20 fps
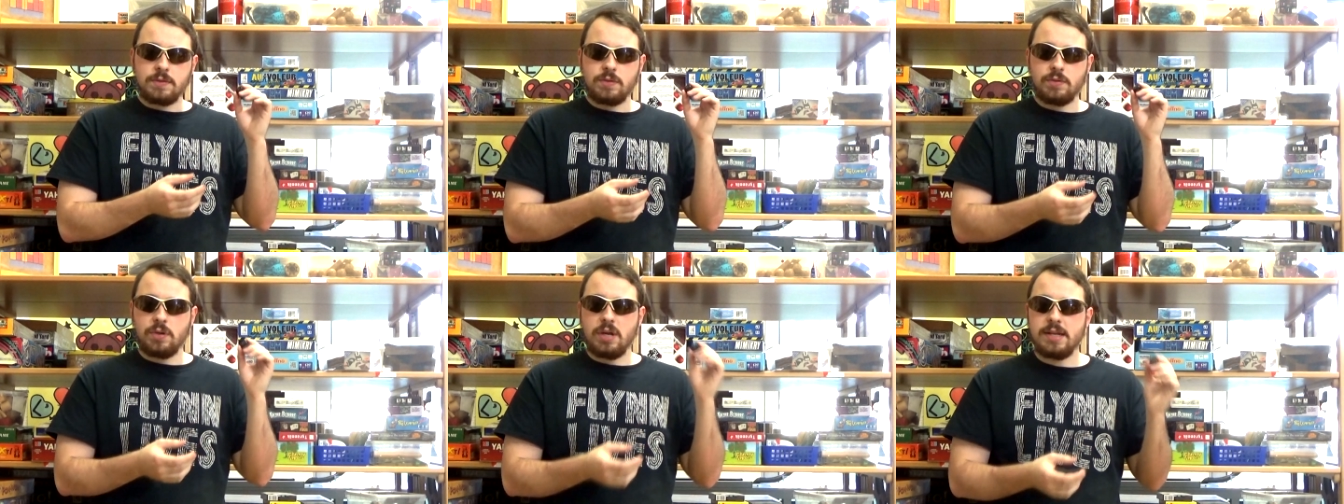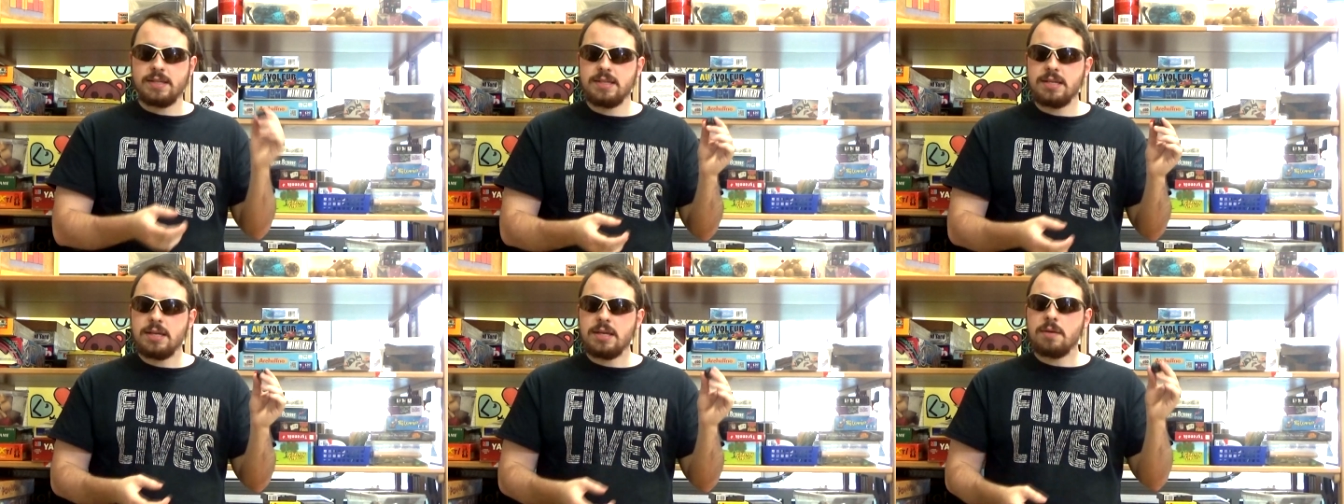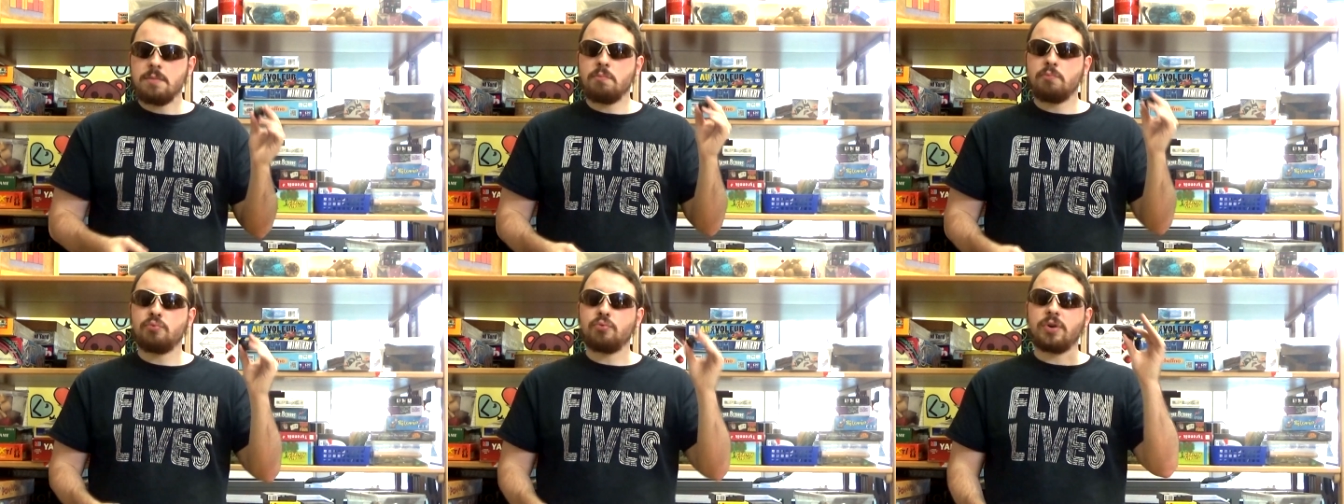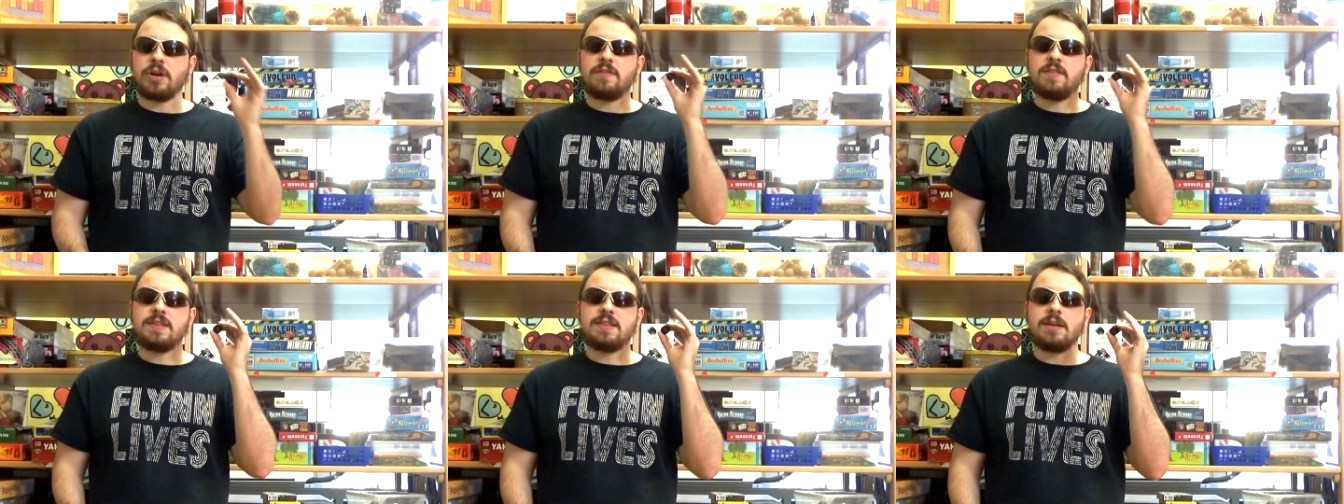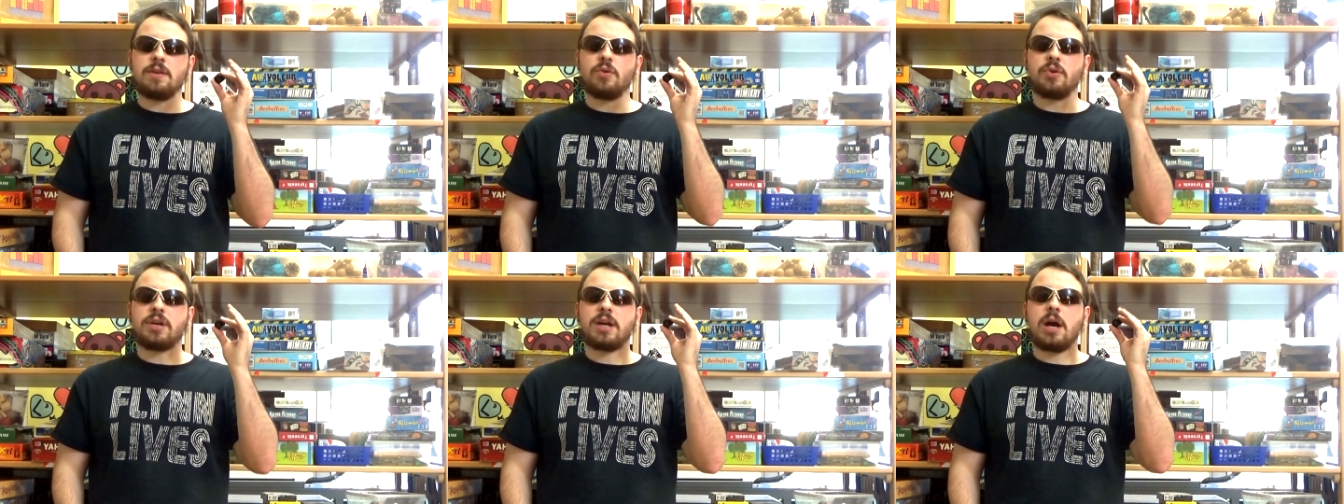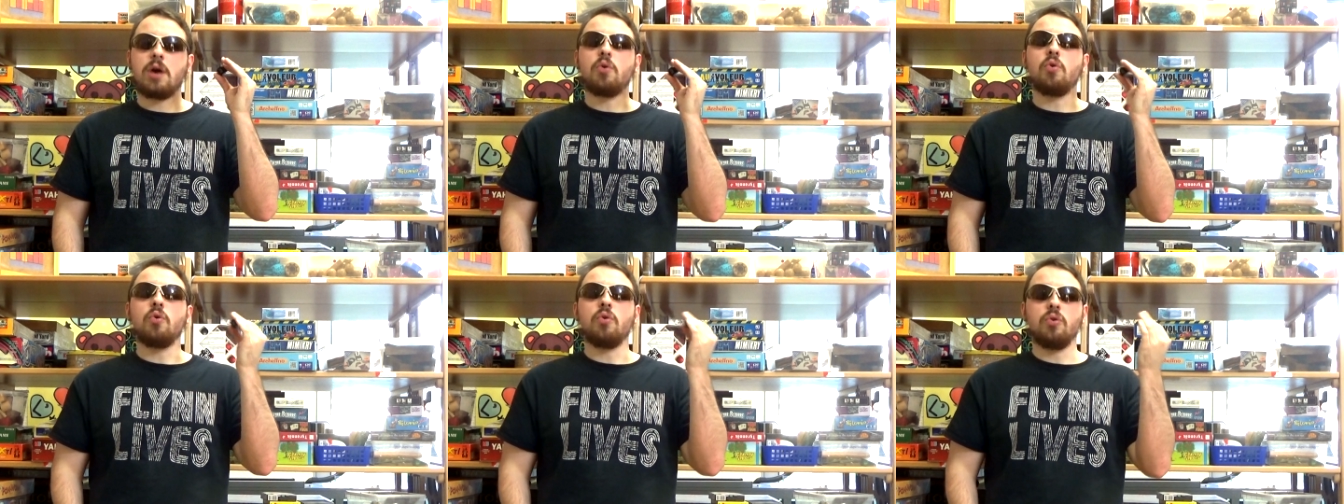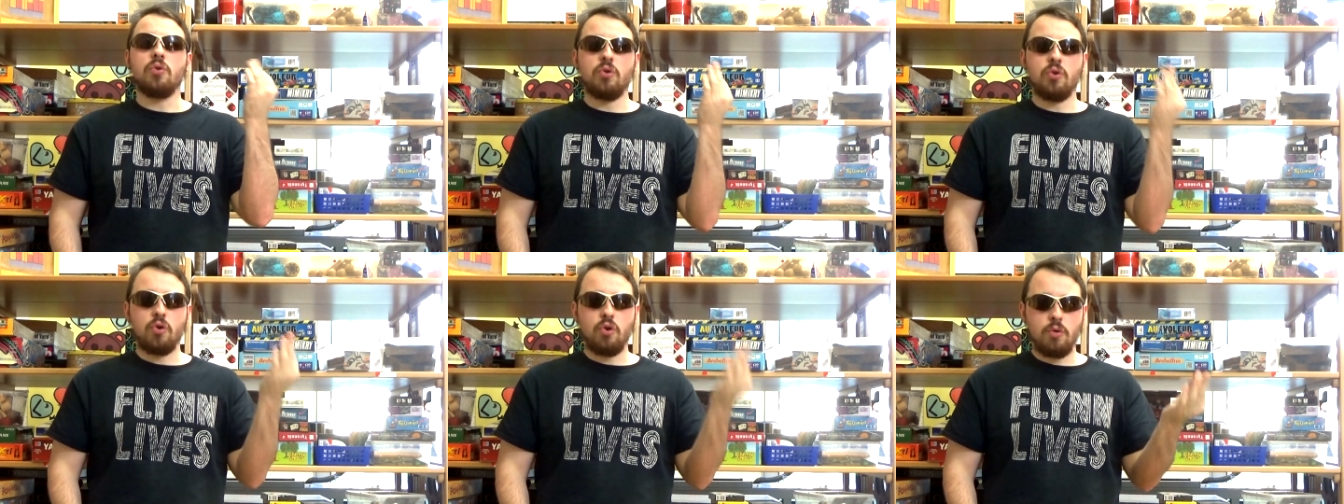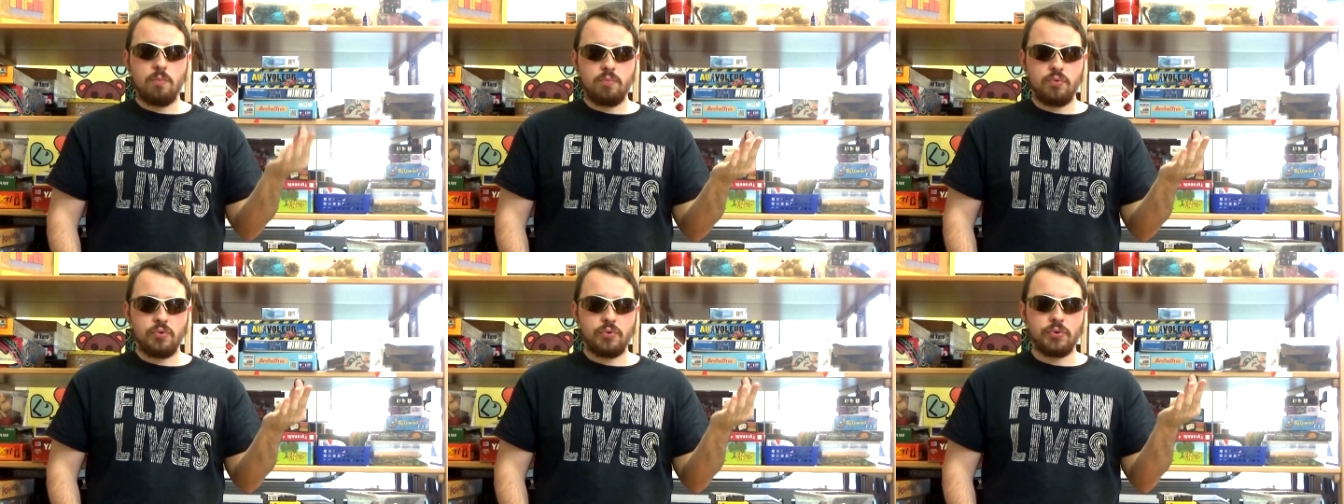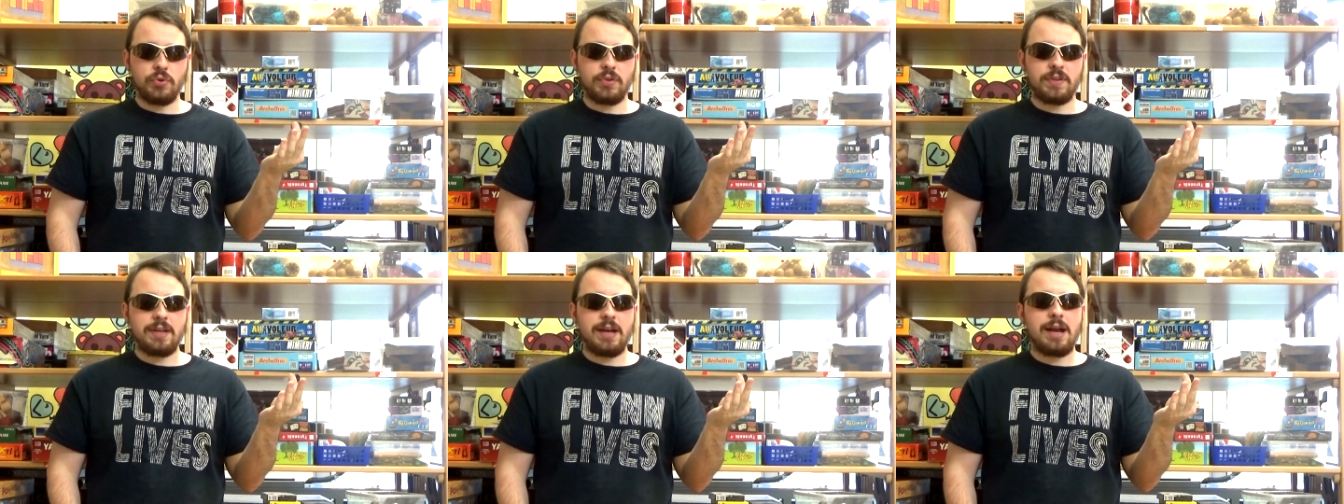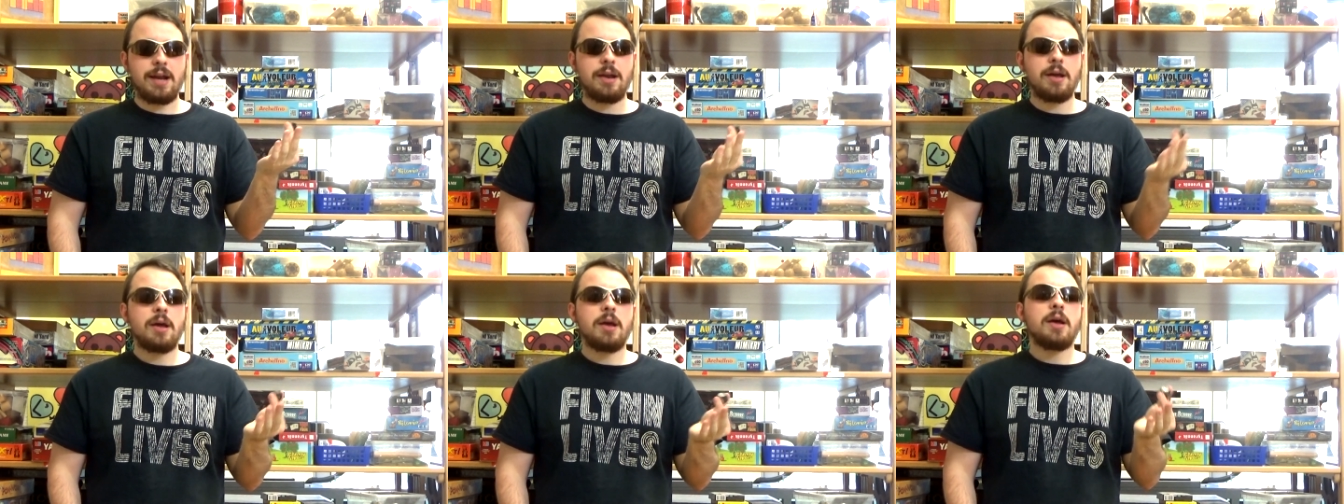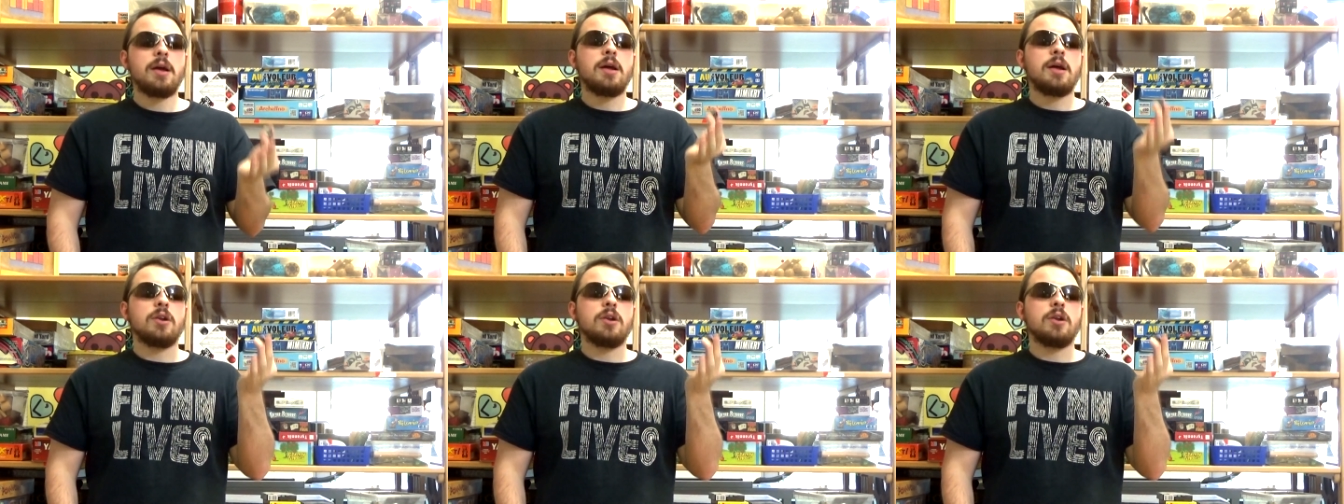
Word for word: Cela dit, pour éviter le chaos le plus total,